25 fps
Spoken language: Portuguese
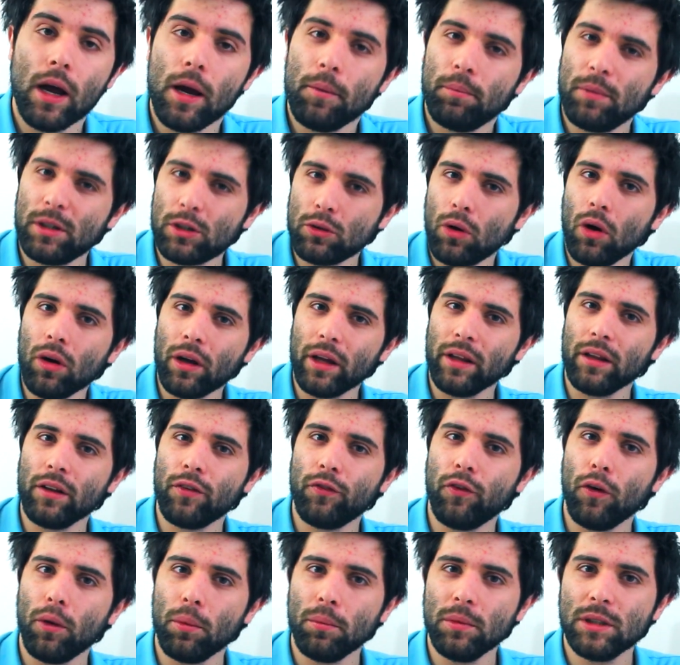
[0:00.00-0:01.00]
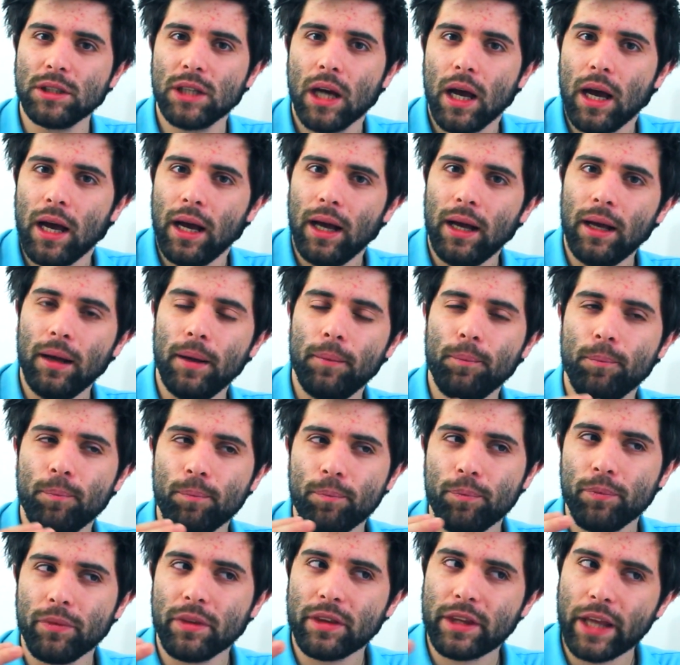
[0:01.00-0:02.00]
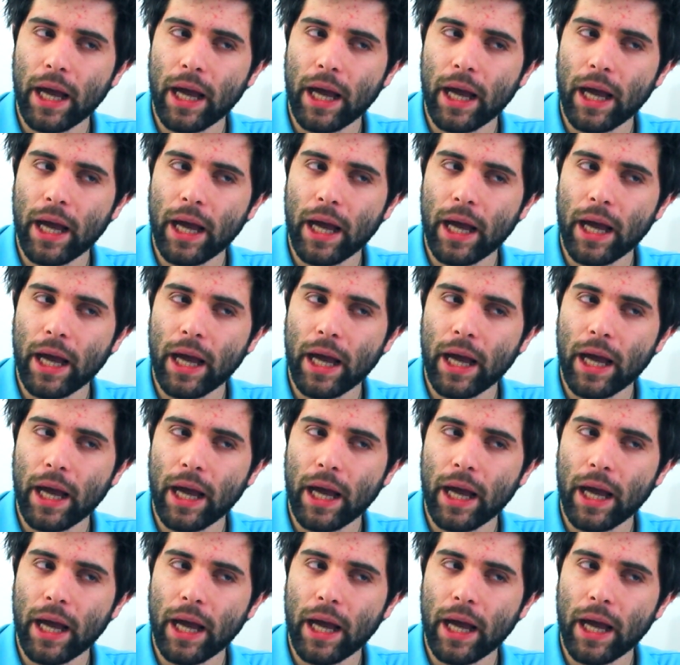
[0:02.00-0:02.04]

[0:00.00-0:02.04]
mas de qualquer das formas um,